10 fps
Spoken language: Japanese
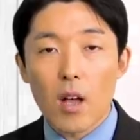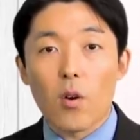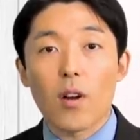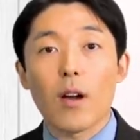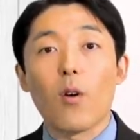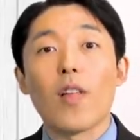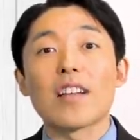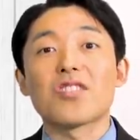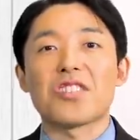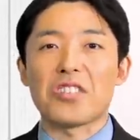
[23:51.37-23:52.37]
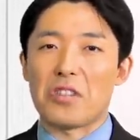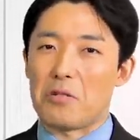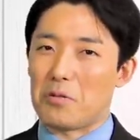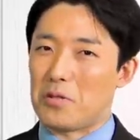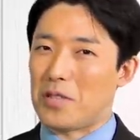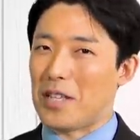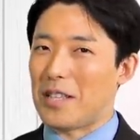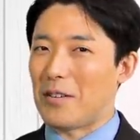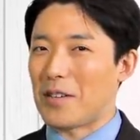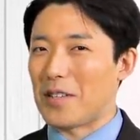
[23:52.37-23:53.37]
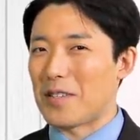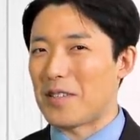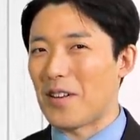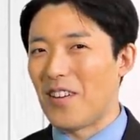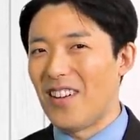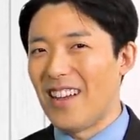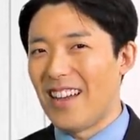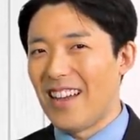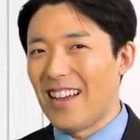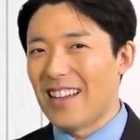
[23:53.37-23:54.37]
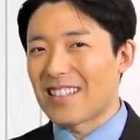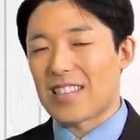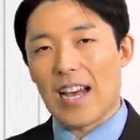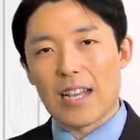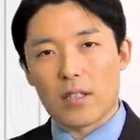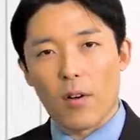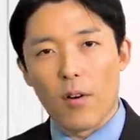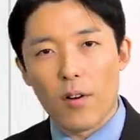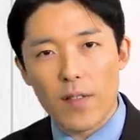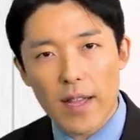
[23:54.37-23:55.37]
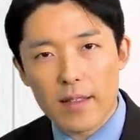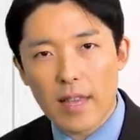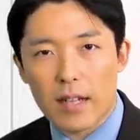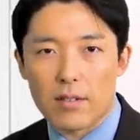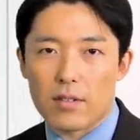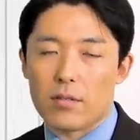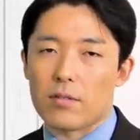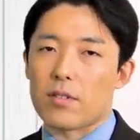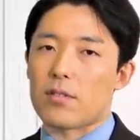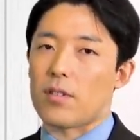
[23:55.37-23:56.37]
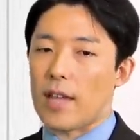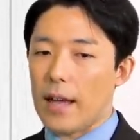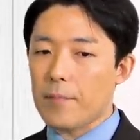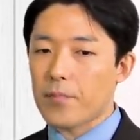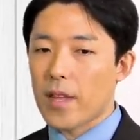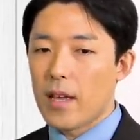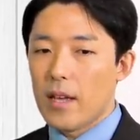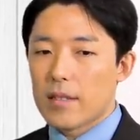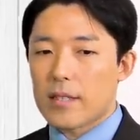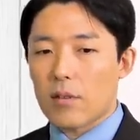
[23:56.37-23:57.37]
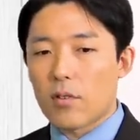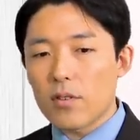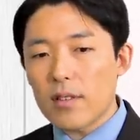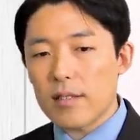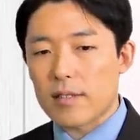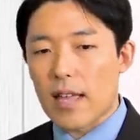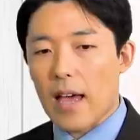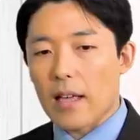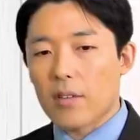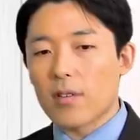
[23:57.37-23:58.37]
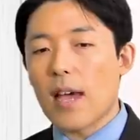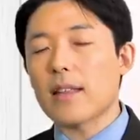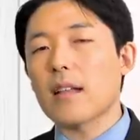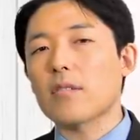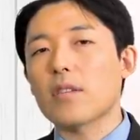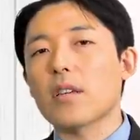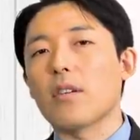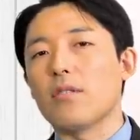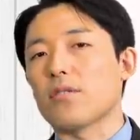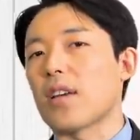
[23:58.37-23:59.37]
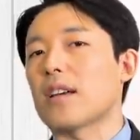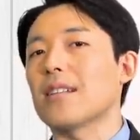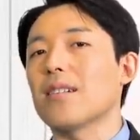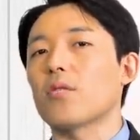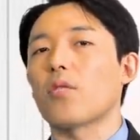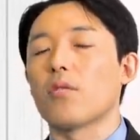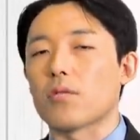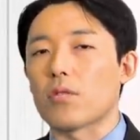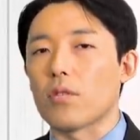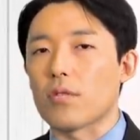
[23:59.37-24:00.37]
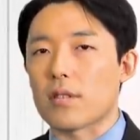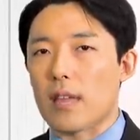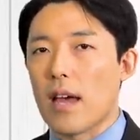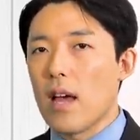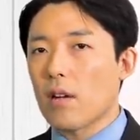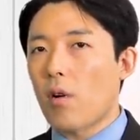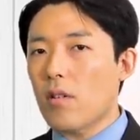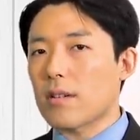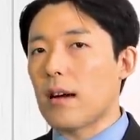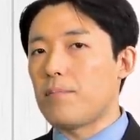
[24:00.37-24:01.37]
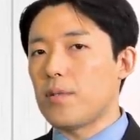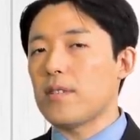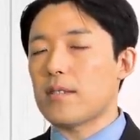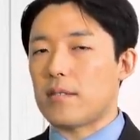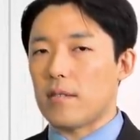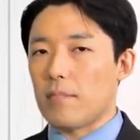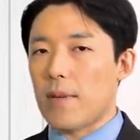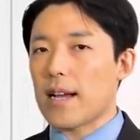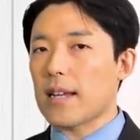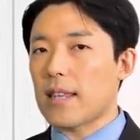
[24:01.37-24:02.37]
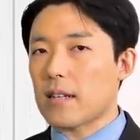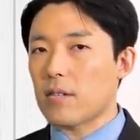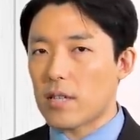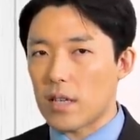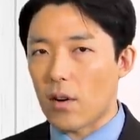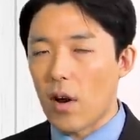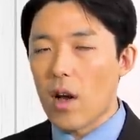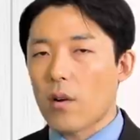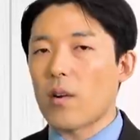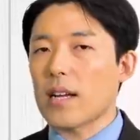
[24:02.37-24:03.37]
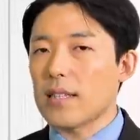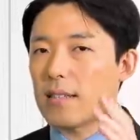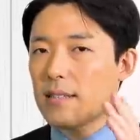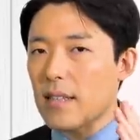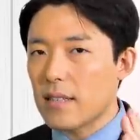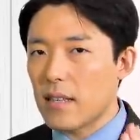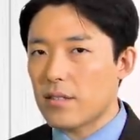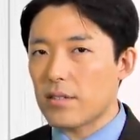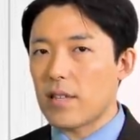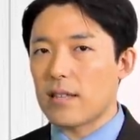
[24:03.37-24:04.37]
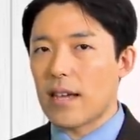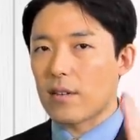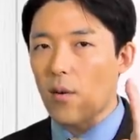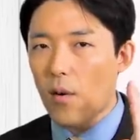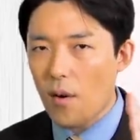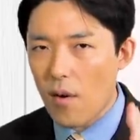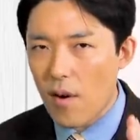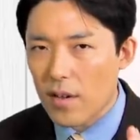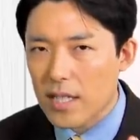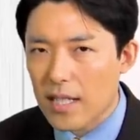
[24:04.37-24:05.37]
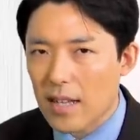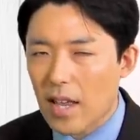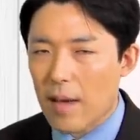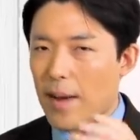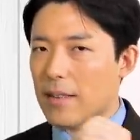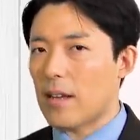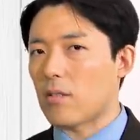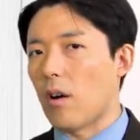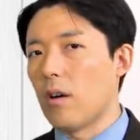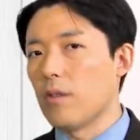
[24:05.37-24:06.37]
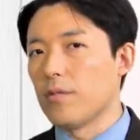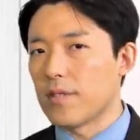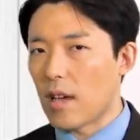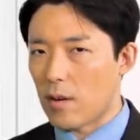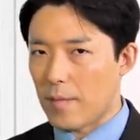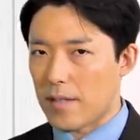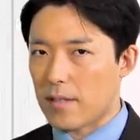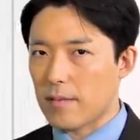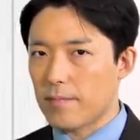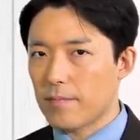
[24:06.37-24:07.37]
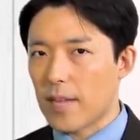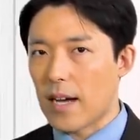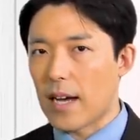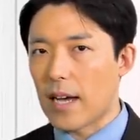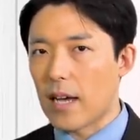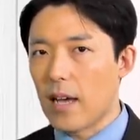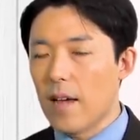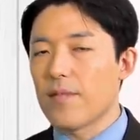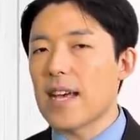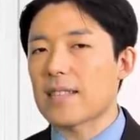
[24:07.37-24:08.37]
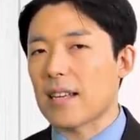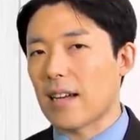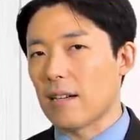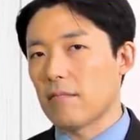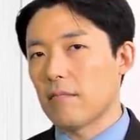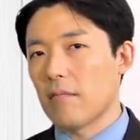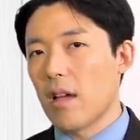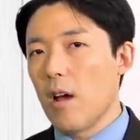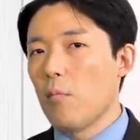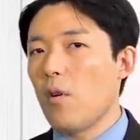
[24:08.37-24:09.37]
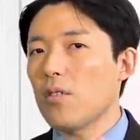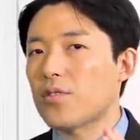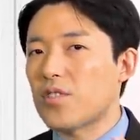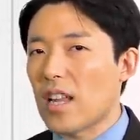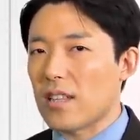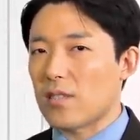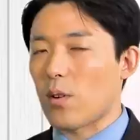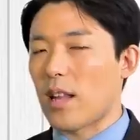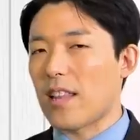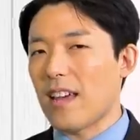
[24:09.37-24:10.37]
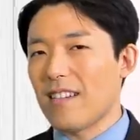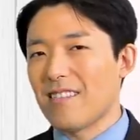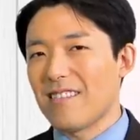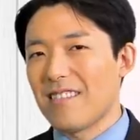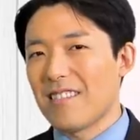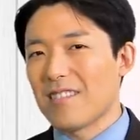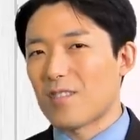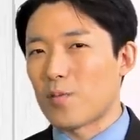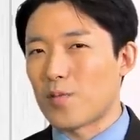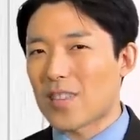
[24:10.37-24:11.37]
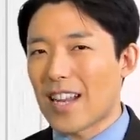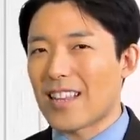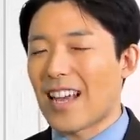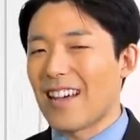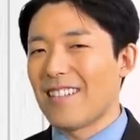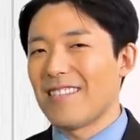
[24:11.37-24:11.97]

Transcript: これが同じ日にニュースになってるわけですよさあどうなっていくっていうことですよねさあこのですね巨大テック企業の責任を問うぞというですね国家 VS メガテック企業これが2020年代の大きなテーマになると踏んでおりますはい。なぜか。もうすでにそれで潰された